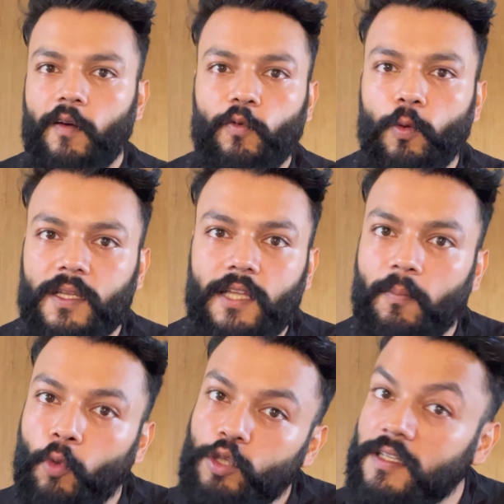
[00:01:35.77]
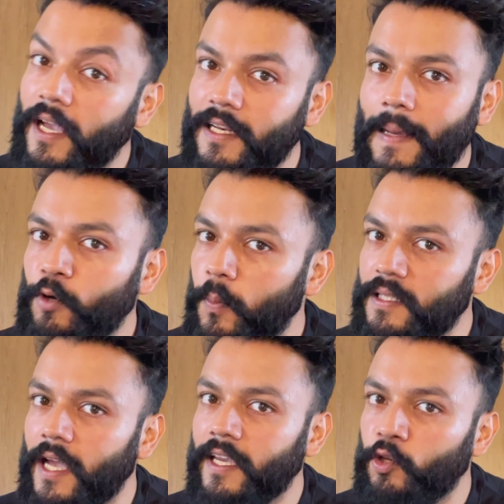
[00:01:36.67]
वो बंदा मोस्ट लाइकली आपको
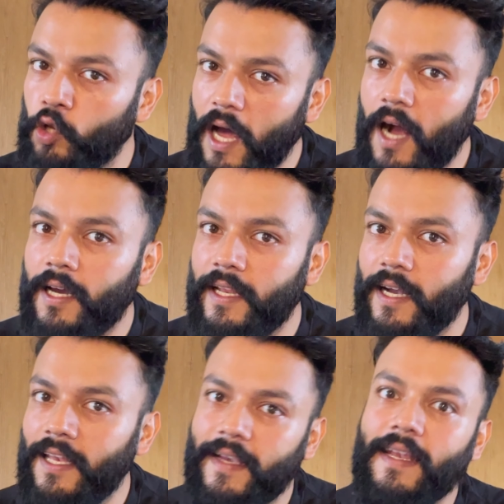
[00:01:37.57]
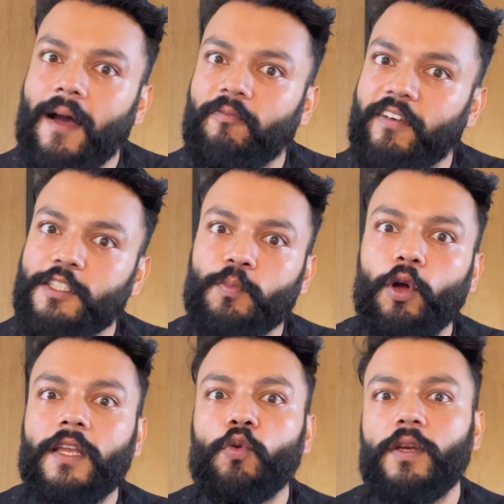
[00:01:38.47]
पता है कि ना करेगा लेकिन आप फिर
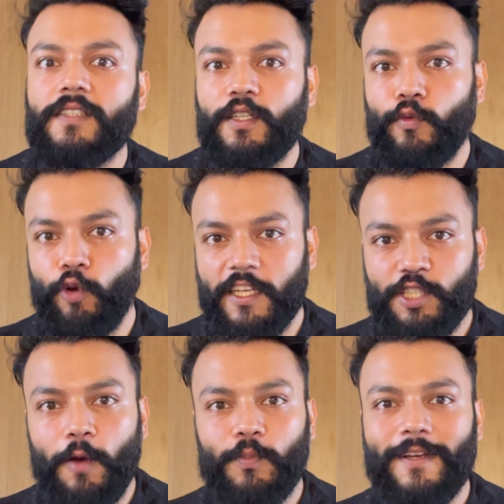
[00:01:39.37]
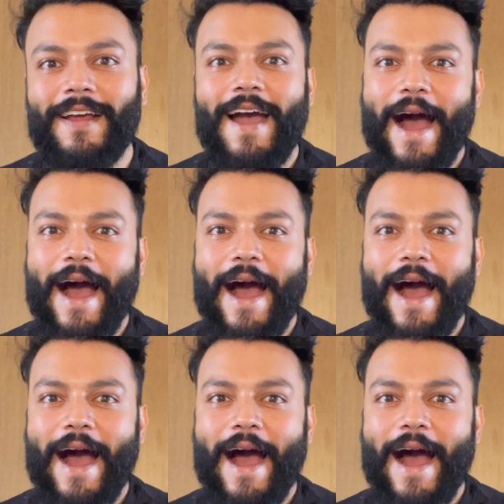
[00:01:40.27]
स्मॉल रिक्वेस्ट करते हो फॉर एग्जाम्पल